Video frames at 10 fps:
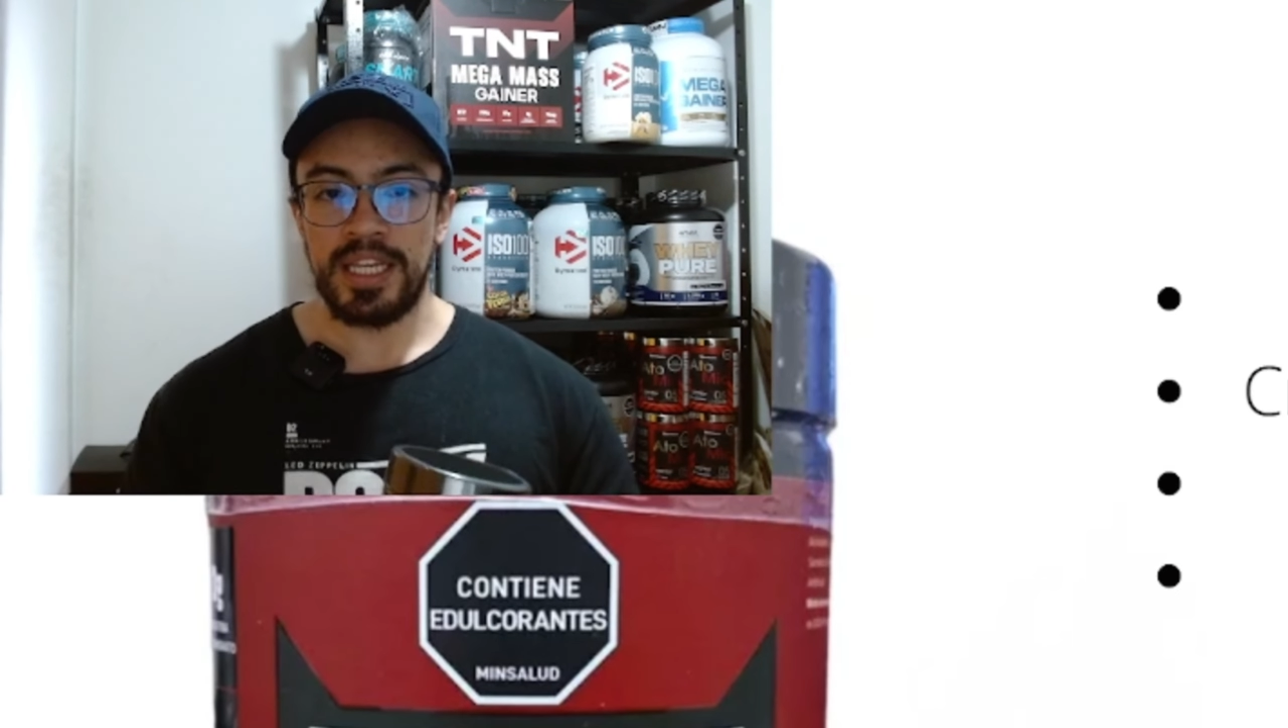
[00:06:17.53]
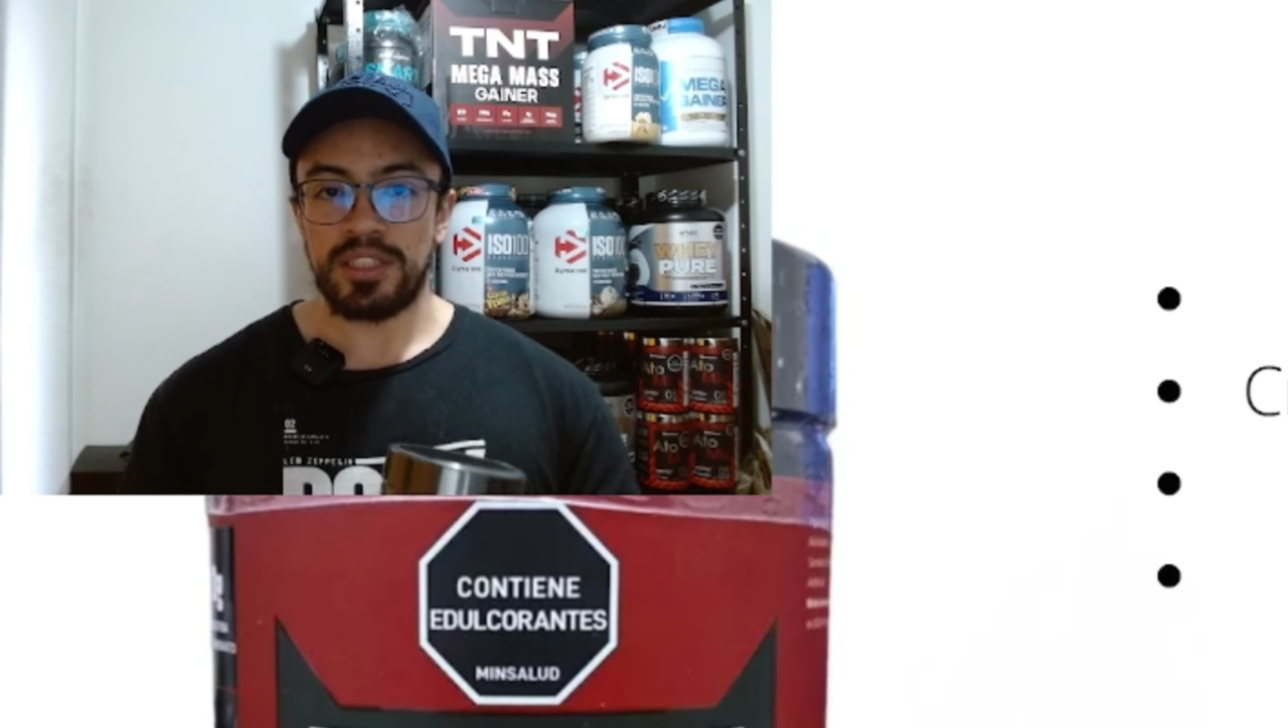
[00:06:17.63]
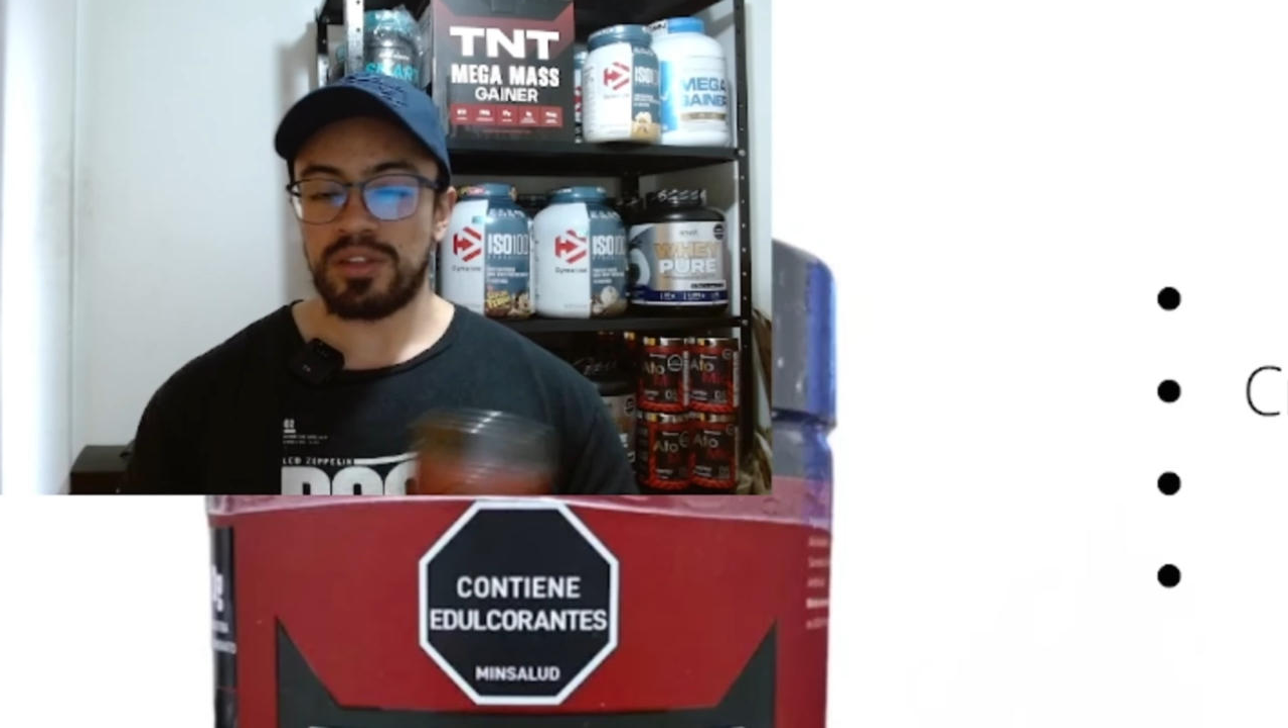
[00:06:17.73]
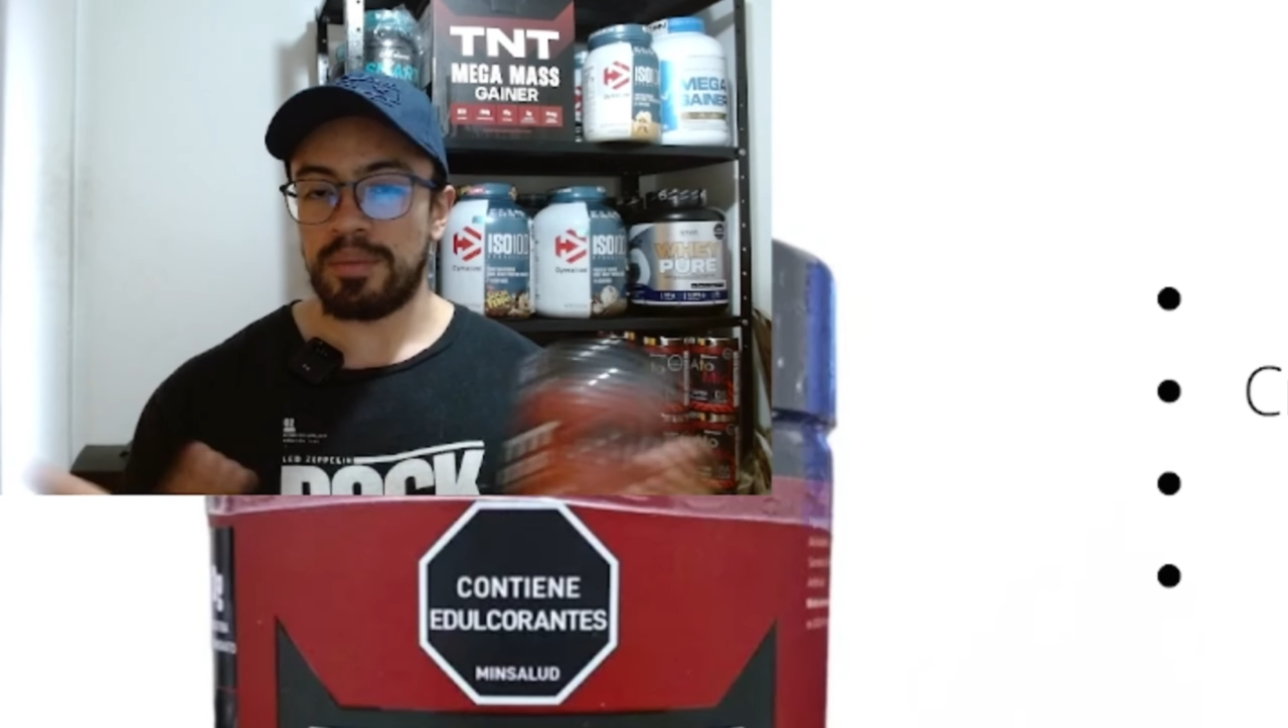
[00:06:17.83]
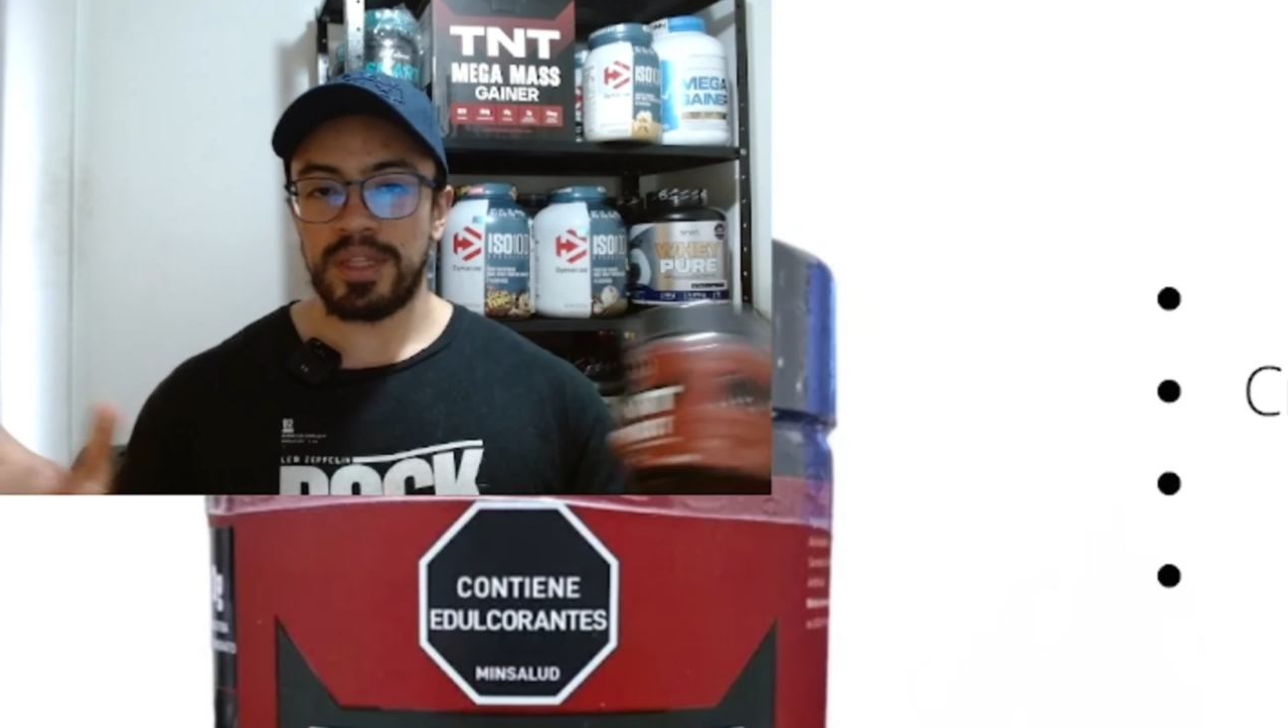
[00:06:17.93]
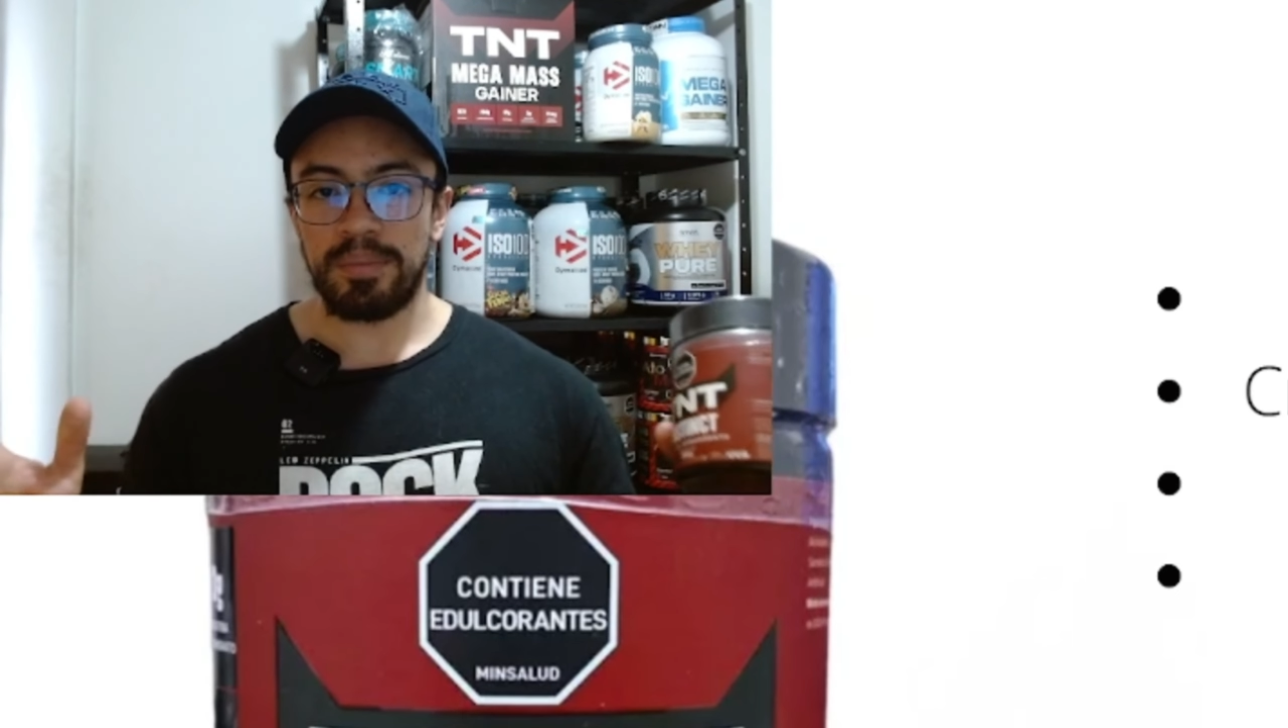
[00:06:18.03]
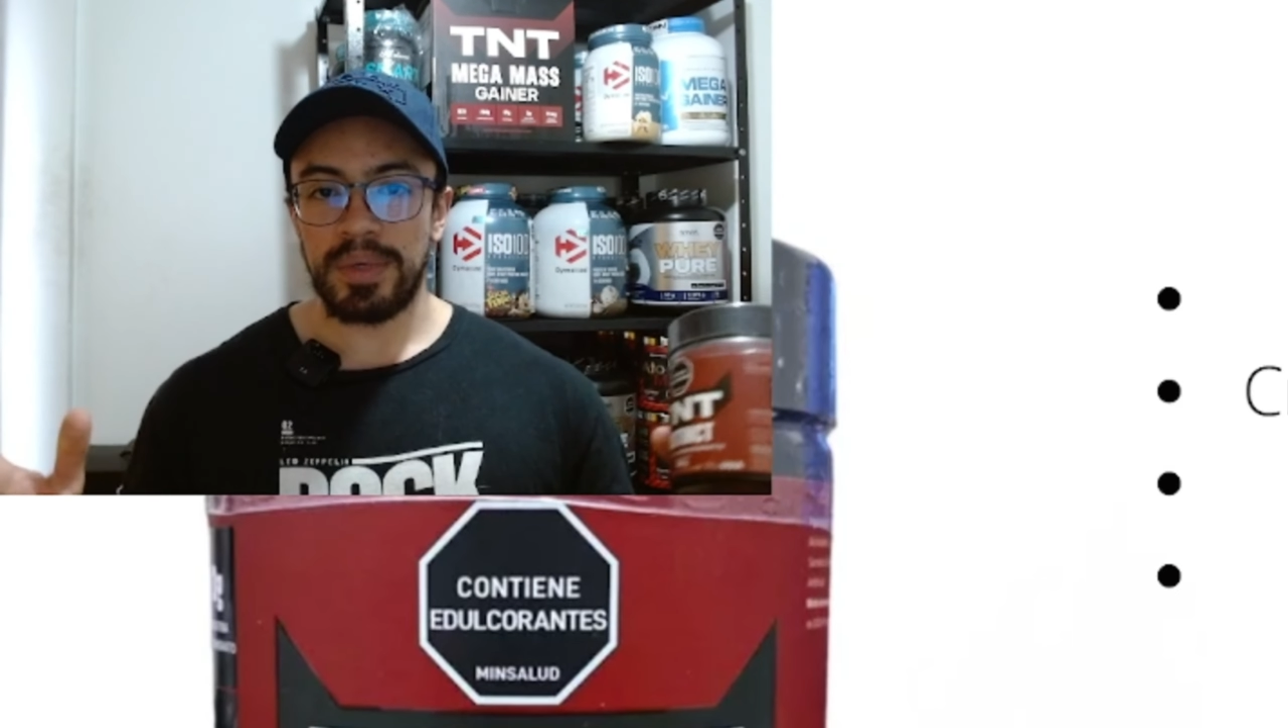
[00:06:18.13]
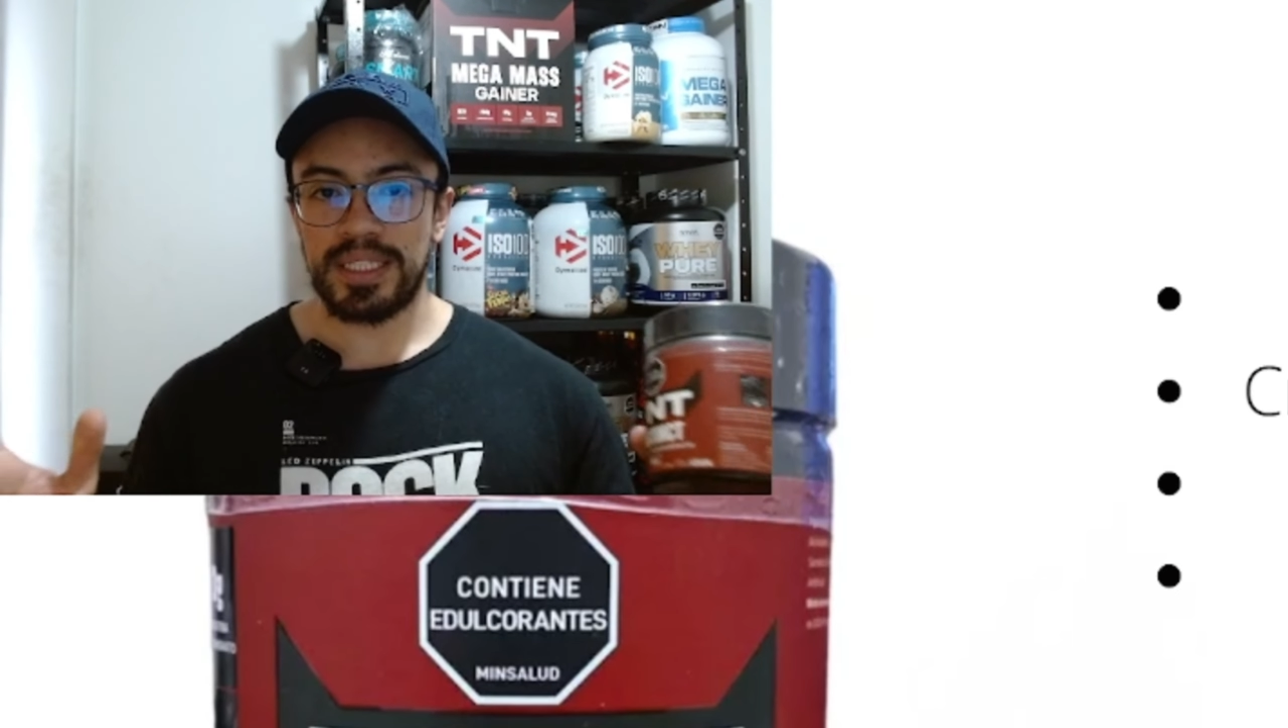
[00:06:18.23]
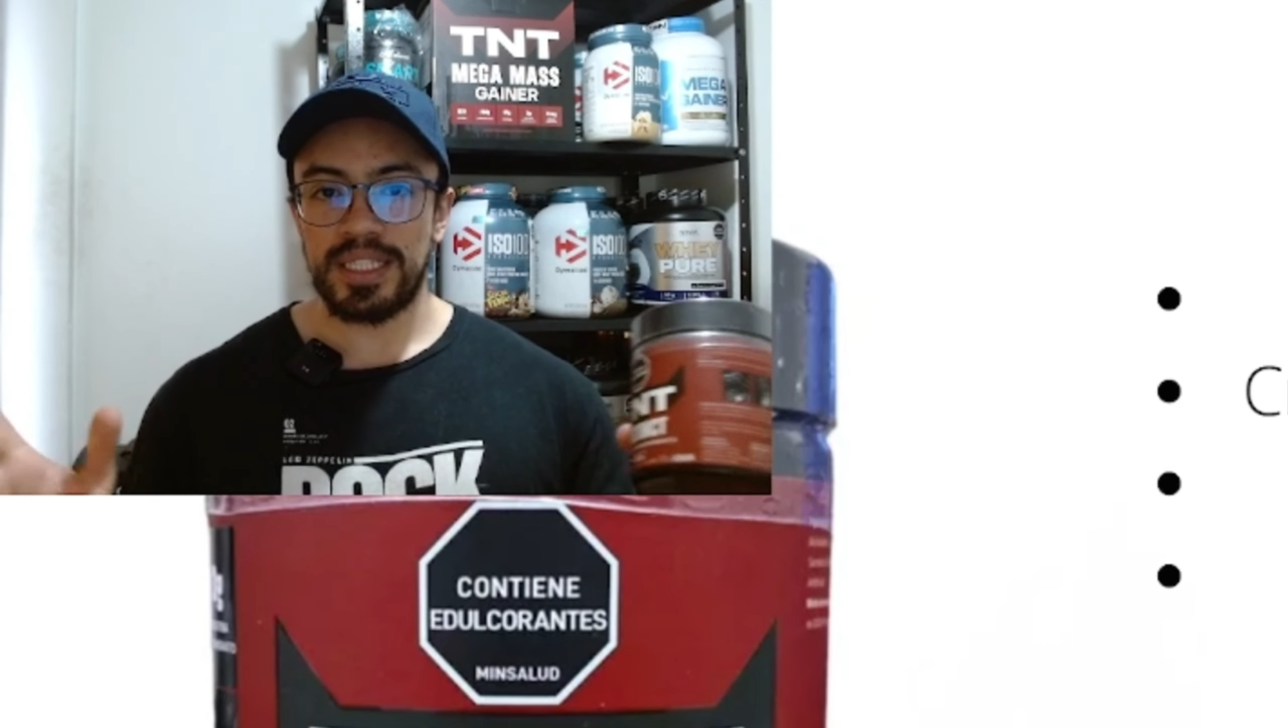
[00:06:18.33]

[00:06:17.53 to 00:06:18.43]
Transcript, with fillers: solamente pagas